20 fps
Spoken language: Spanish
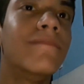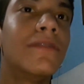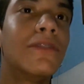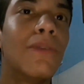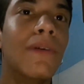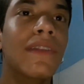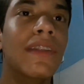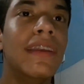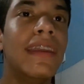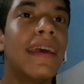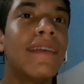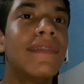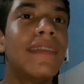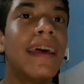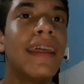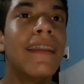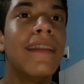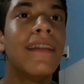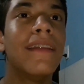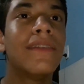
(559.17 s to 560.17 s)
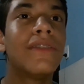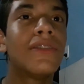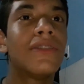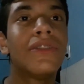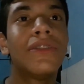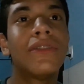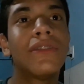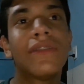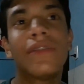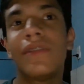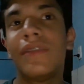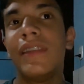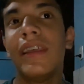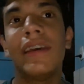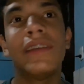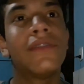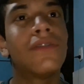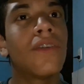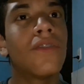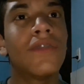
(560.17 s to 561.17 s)
Cuando ya están
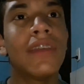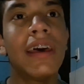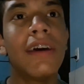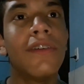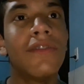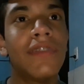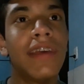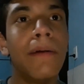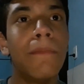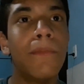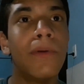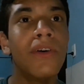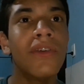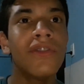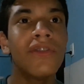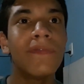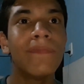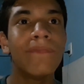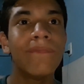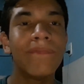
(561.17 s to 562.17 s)
destrozados ambos.